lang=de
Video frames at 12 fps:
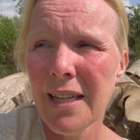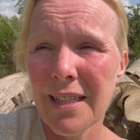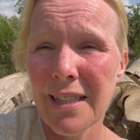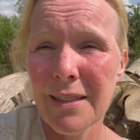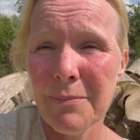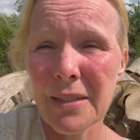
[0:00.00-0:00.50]

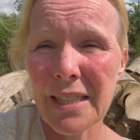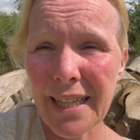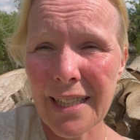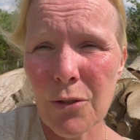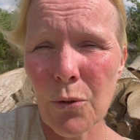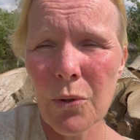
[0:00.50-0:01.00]
ähm,
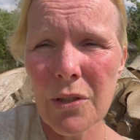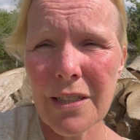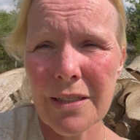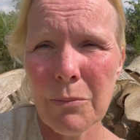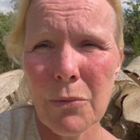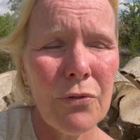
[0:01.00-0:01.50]
direkt unter
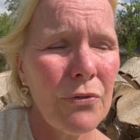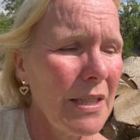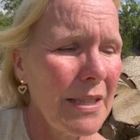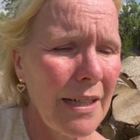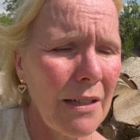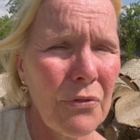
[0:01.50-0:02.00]
dem
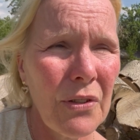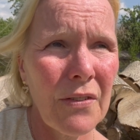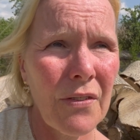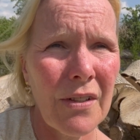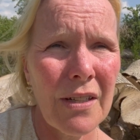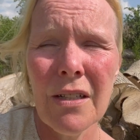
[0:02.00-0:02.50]
offenen
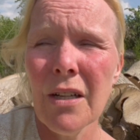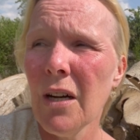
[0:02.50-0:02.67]
Dachfenster.